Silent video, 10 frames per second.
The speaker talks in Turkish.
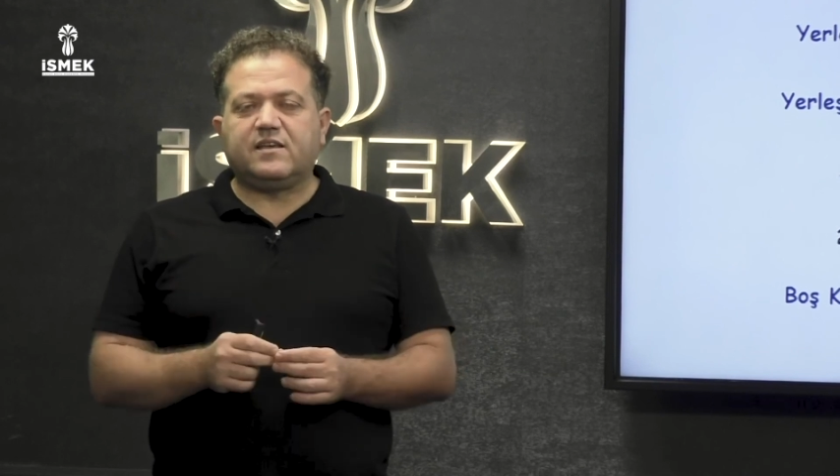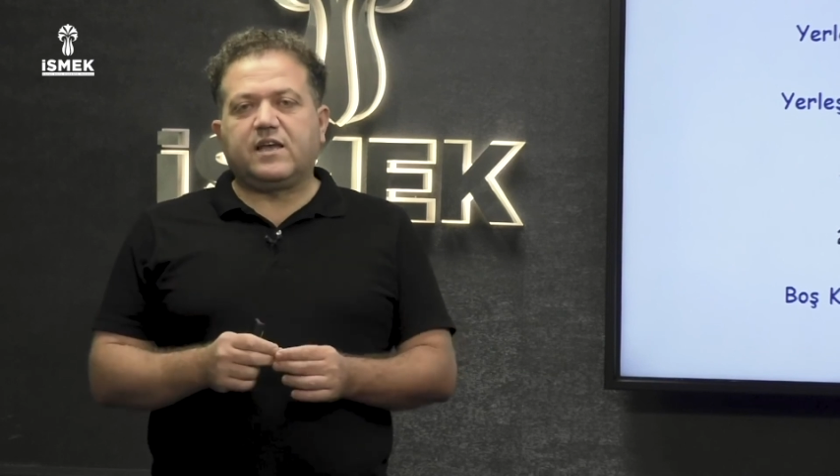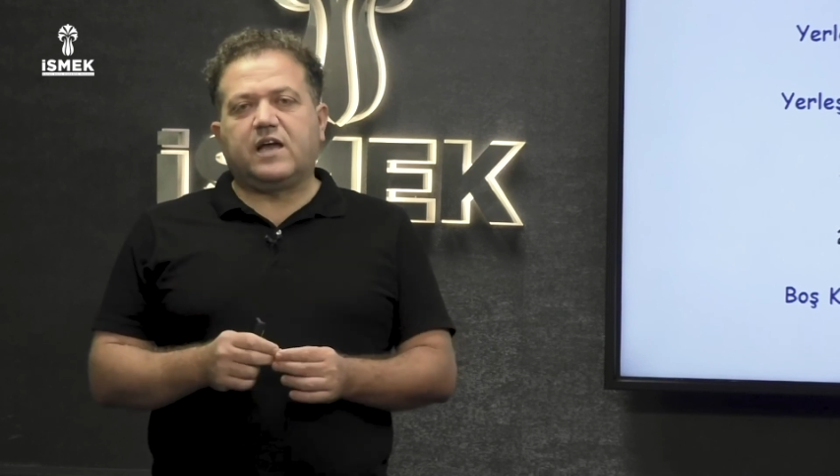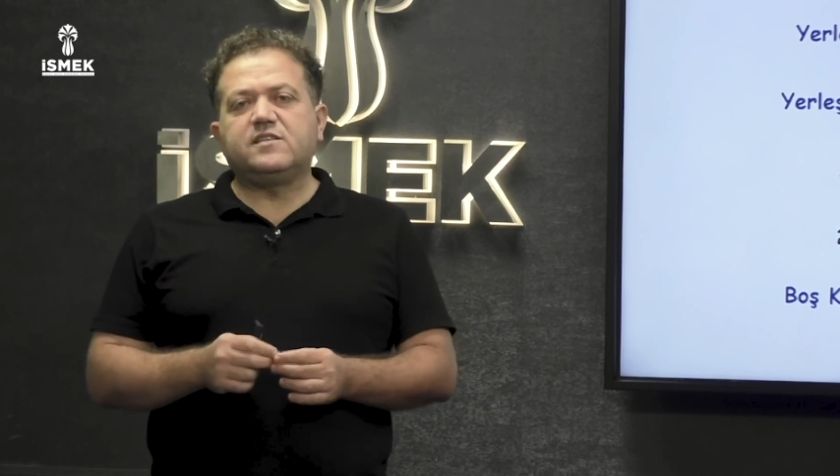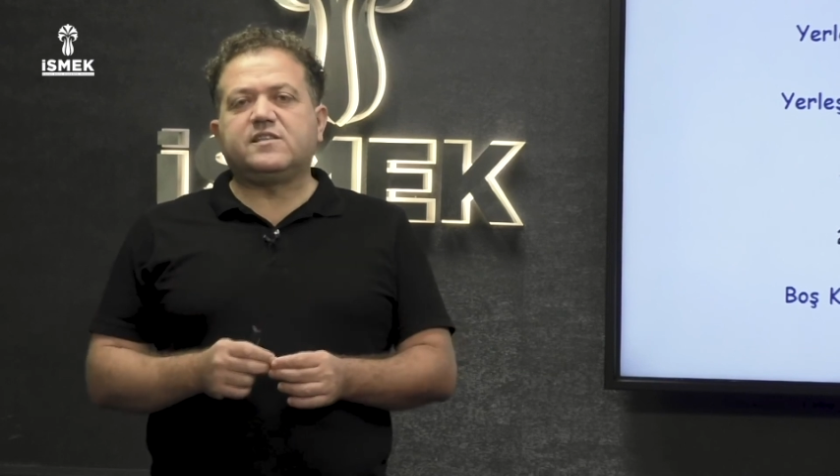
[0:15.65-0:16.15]

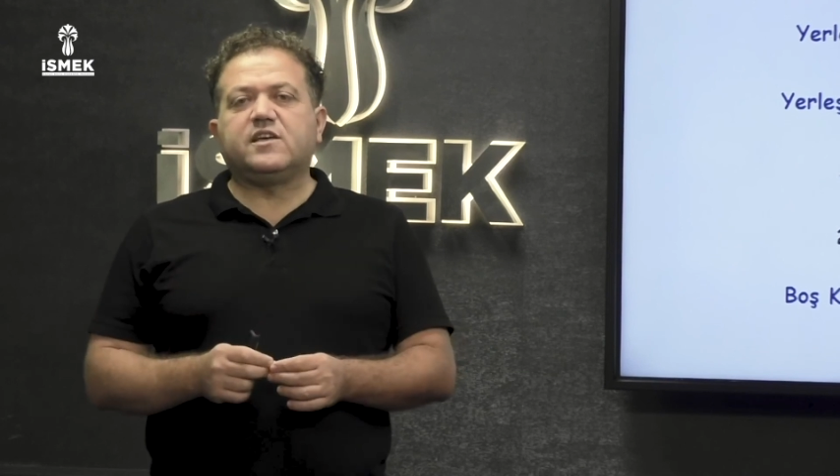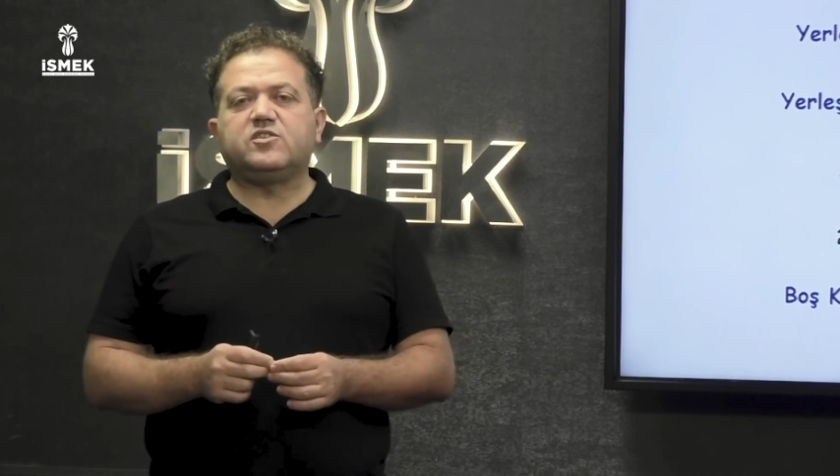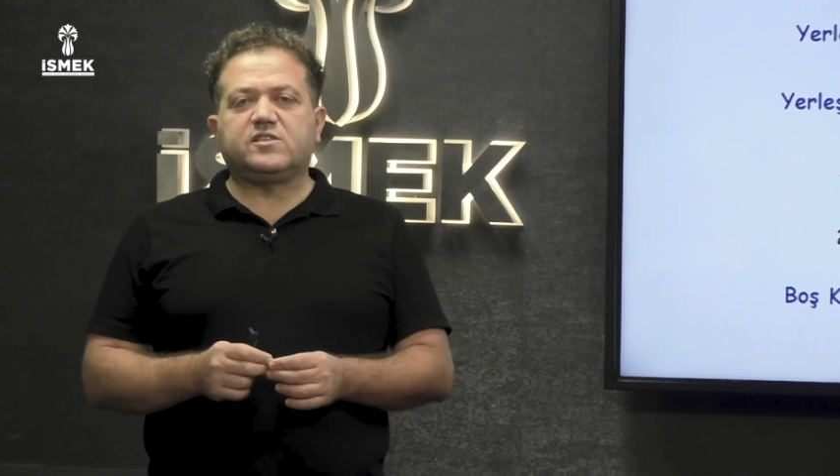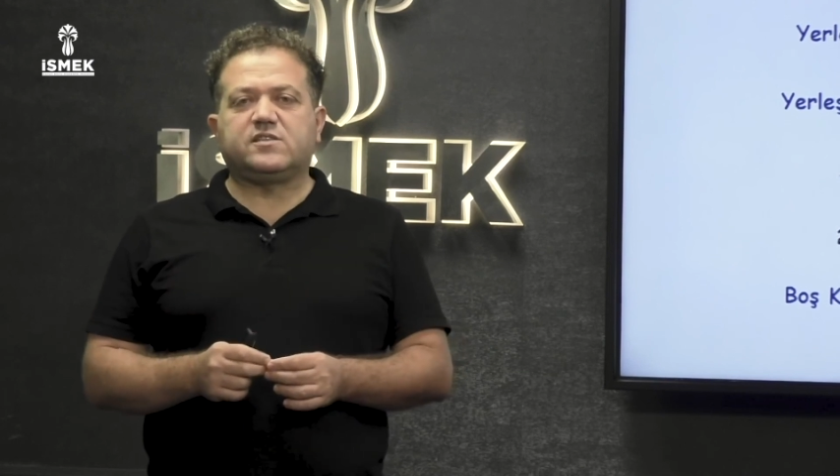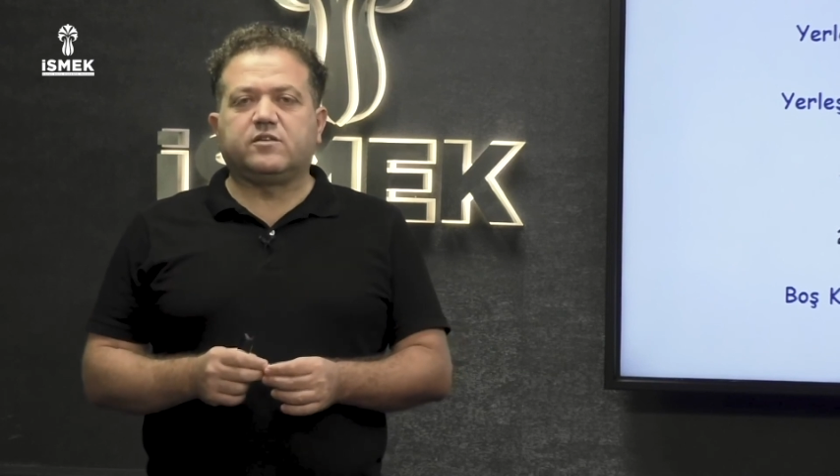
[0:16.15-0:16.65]
yani lise
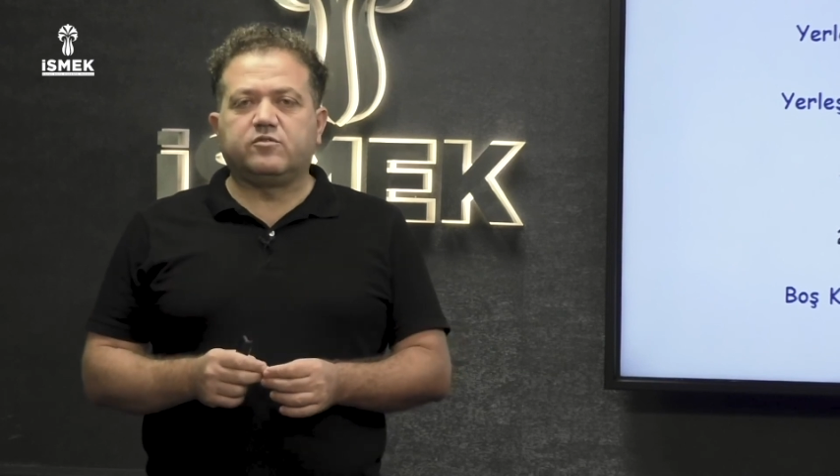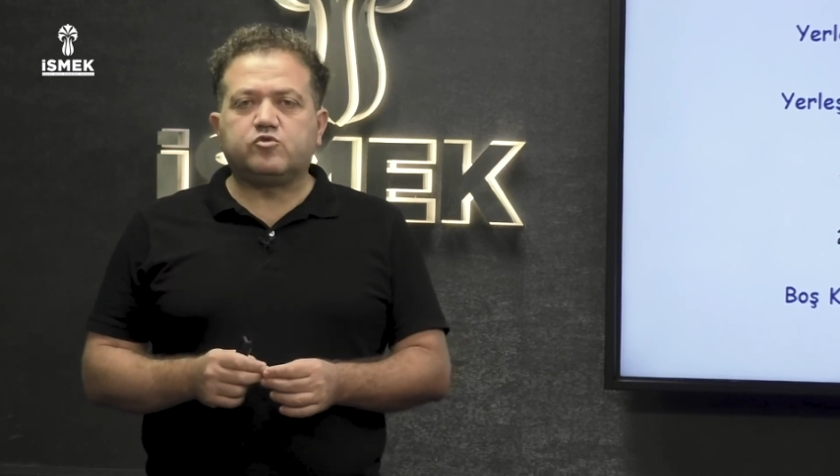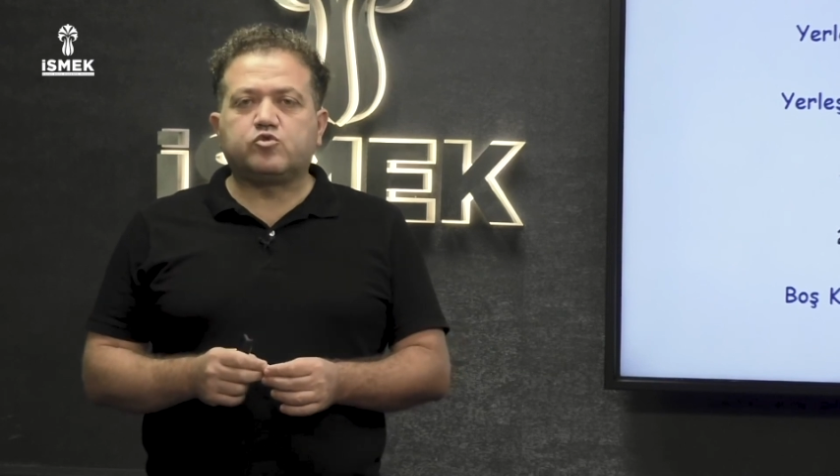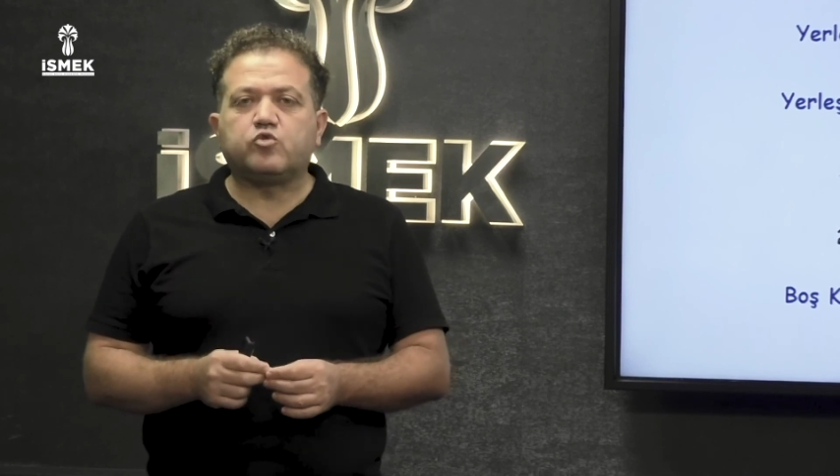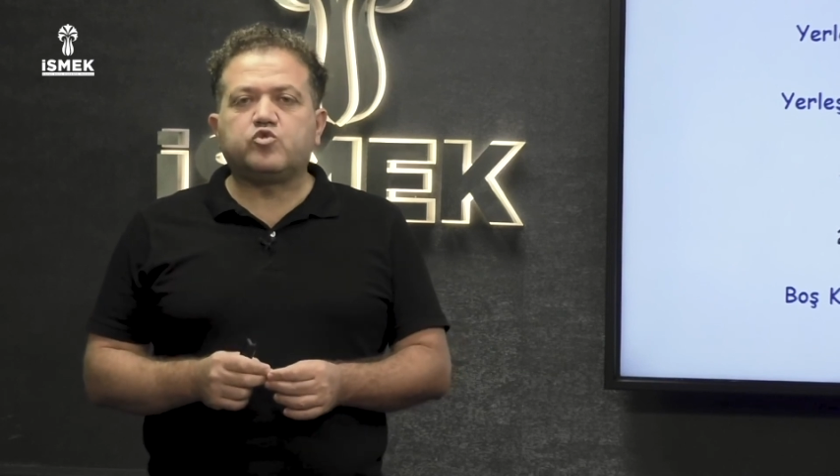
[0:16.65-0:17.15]
geçiş sınavının
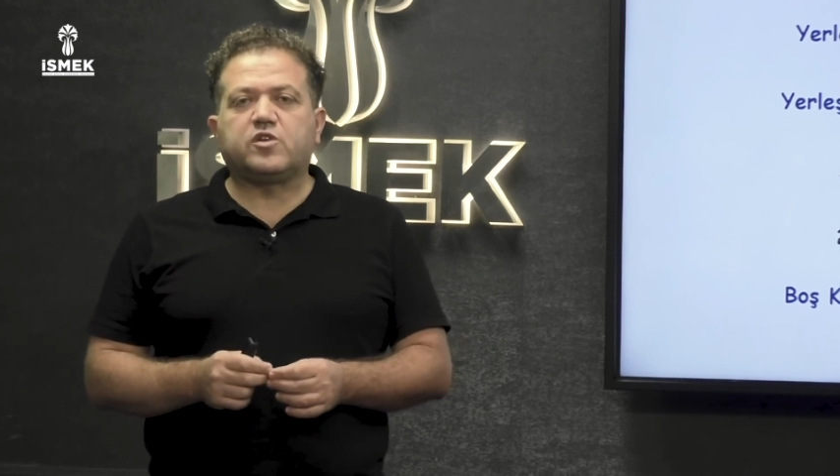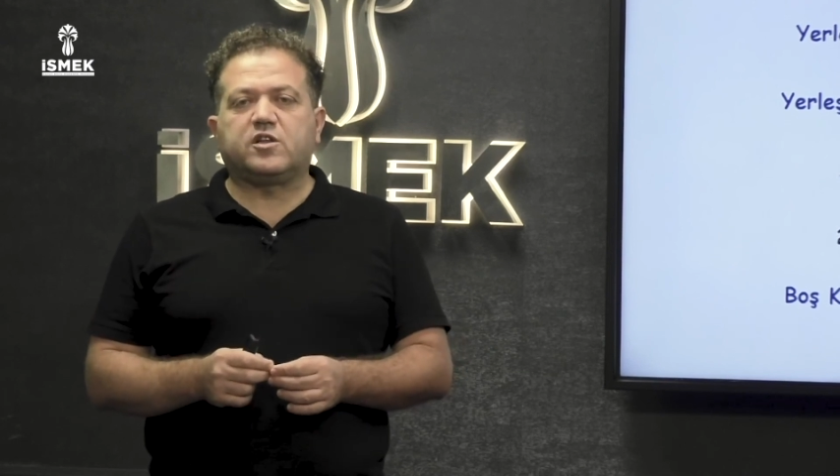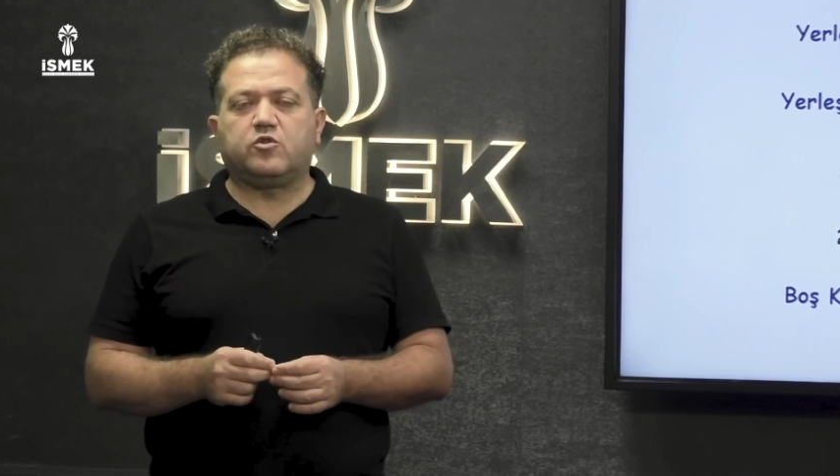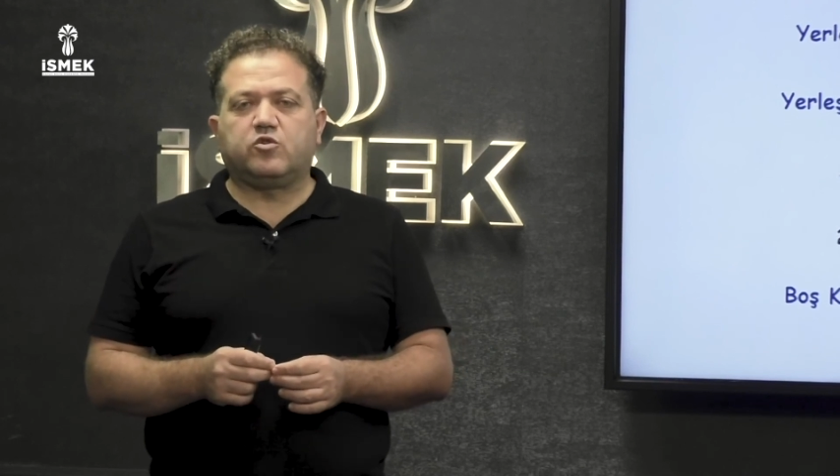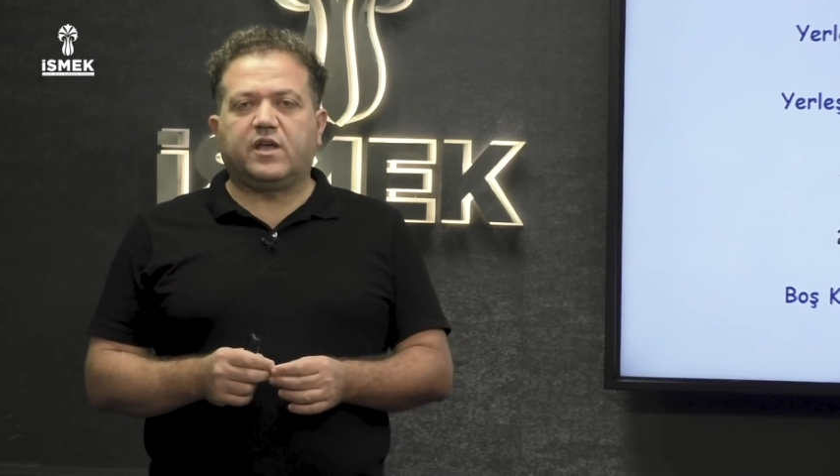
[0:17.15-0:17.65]

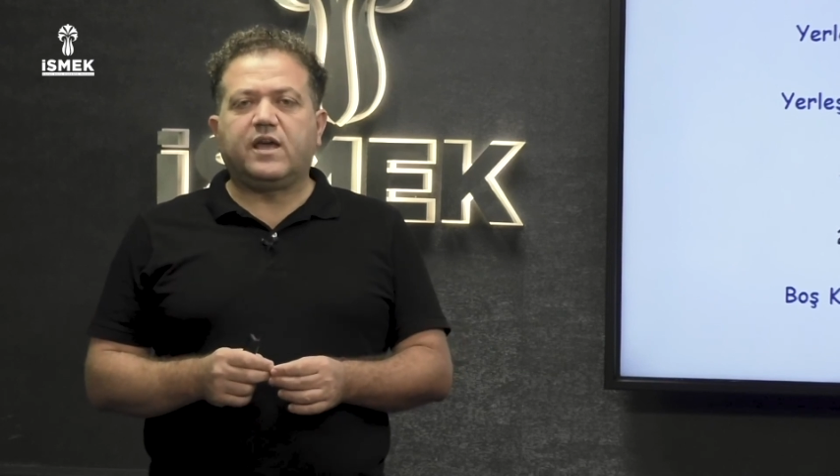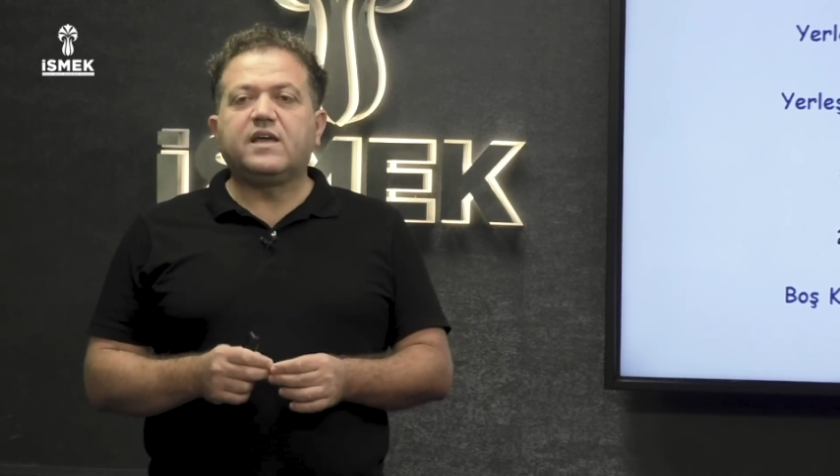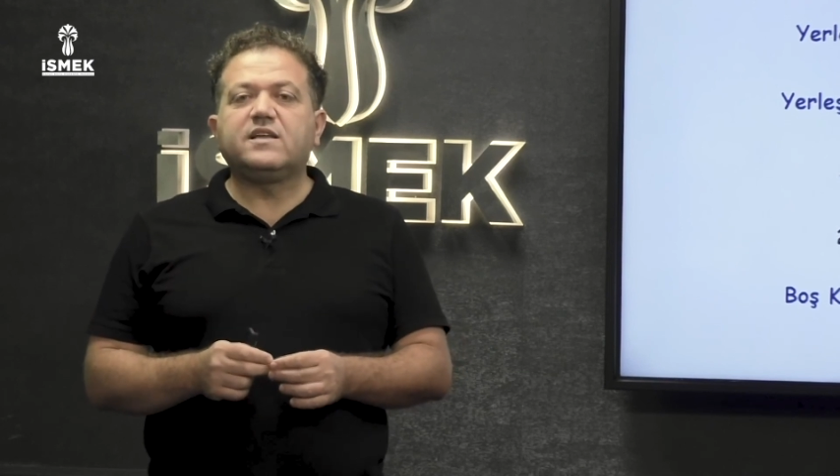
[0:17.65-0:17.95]
sonuçlarına göre